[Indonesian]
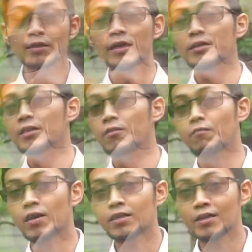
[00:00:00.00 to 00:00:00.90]
saja
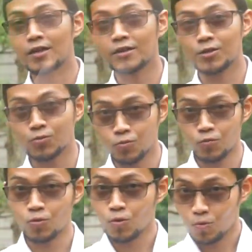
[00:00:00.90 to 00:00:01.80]
kefakiran
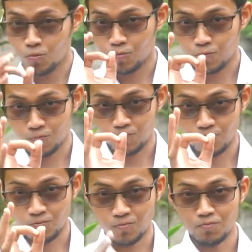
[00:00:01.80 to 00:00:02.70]
itu
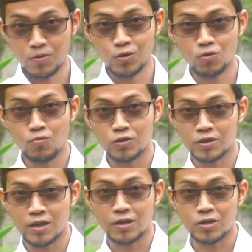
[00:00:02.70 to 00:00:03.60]

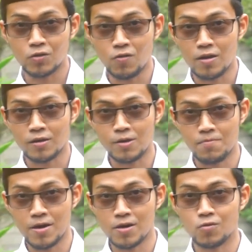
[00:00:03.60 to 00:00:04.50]
menjerumuskan seseorang
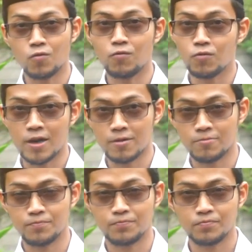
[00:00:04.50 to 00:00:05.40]
kepada kekufuran
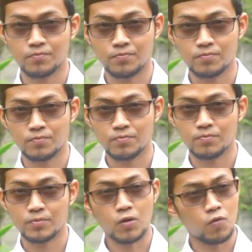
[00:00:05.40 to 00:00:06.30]

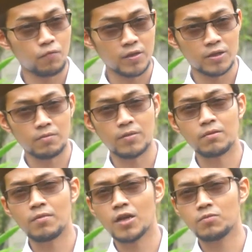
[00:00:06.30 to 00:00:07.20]

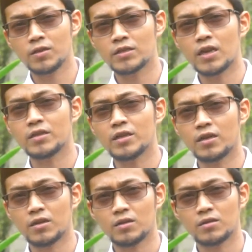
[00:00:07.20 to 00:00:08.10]
COVID-19
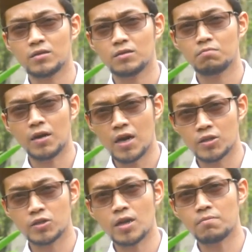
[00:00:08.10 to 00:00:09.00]
misalnya
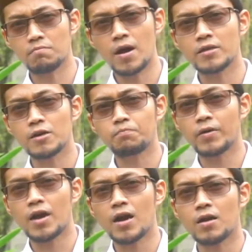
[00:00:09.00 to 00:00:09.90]
mengancam banyak
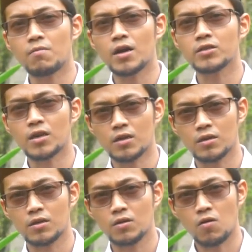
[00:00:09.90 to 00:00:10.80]
PHK massal
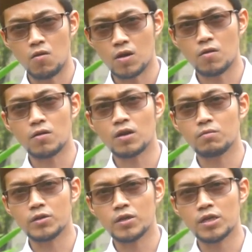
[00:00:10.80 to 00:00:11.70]

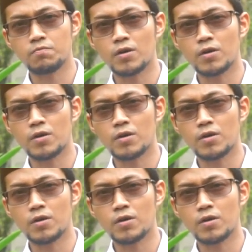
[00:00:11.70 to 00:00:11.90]
orang-orang menjadi